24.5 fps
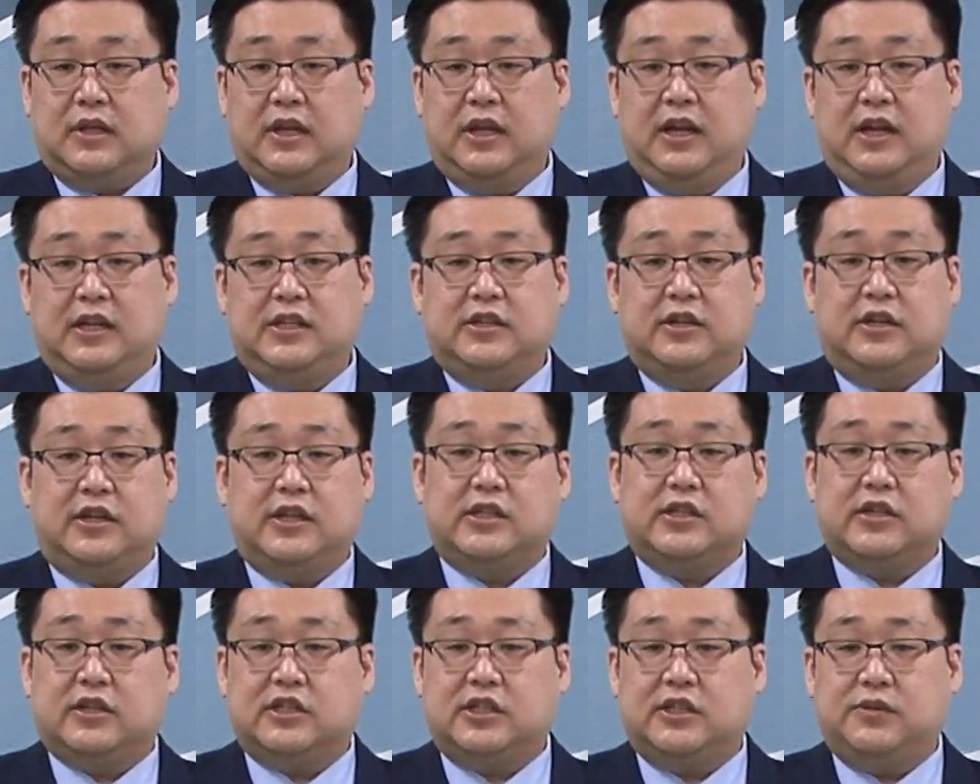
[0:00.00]

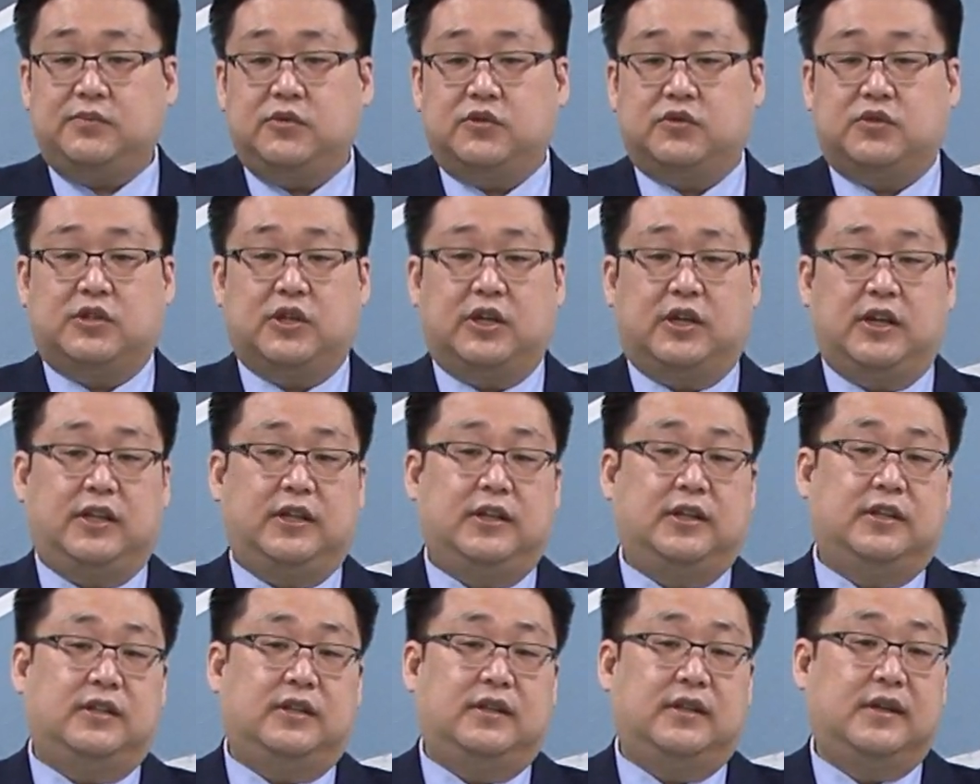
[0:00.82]
1절에서
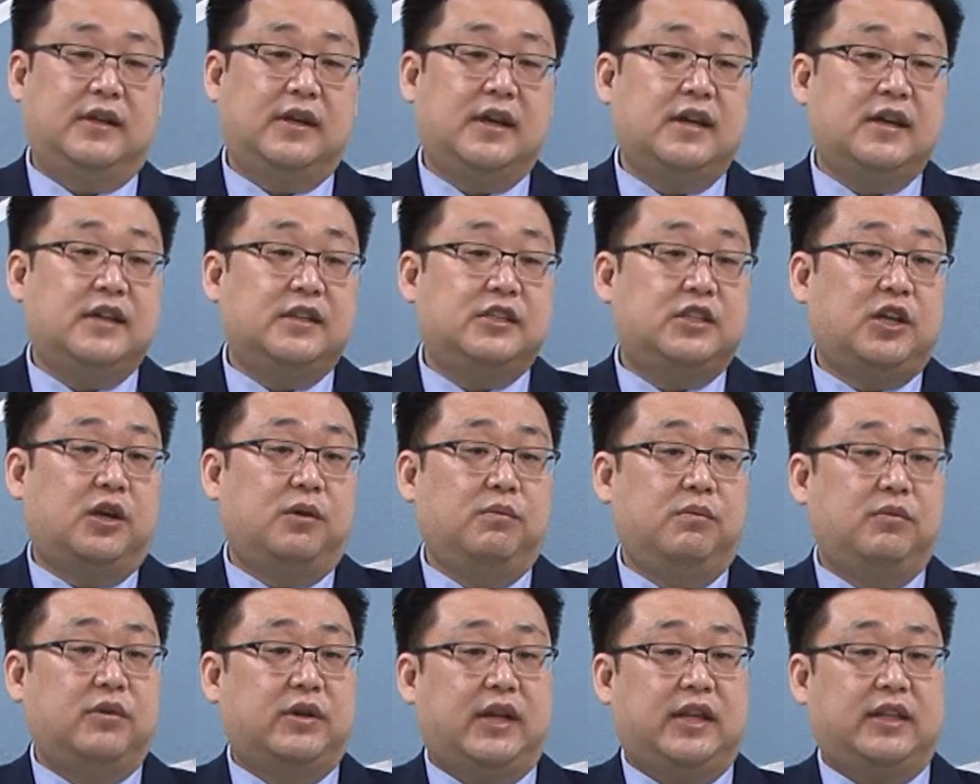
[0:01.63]
16절에는
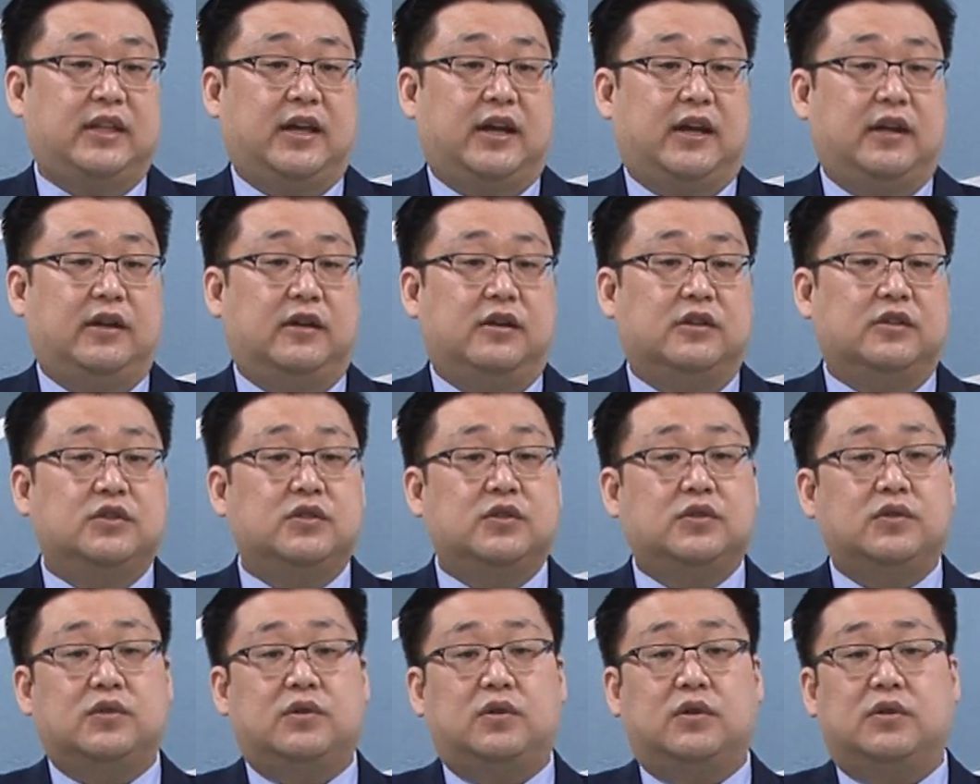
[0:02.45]
성물에 대하여
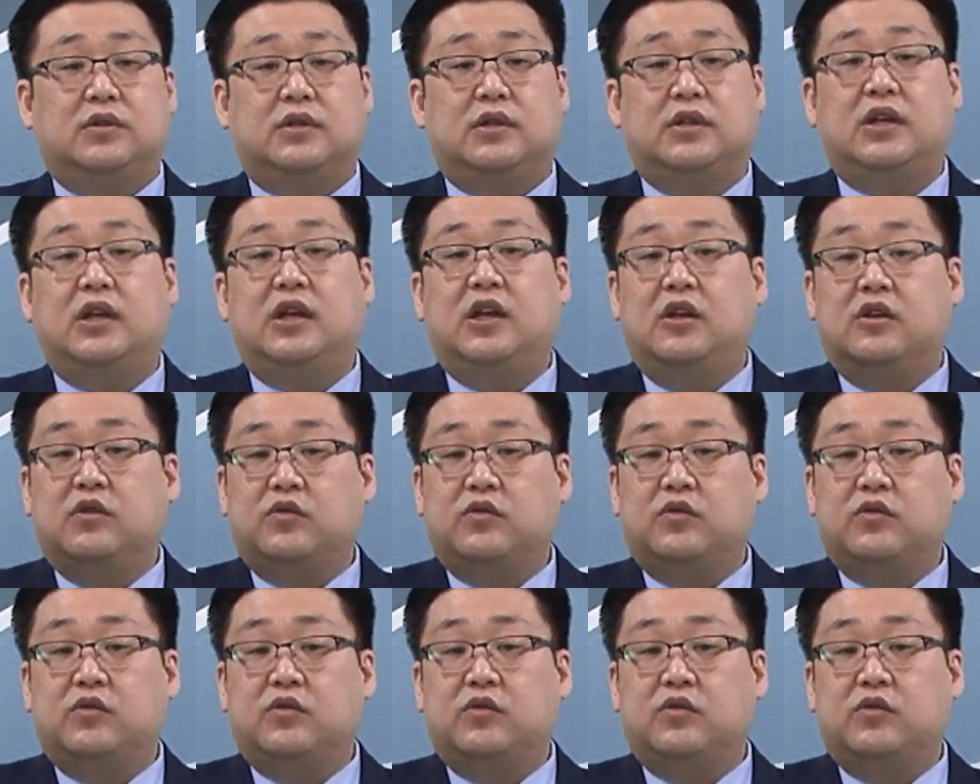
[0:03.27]
스스로를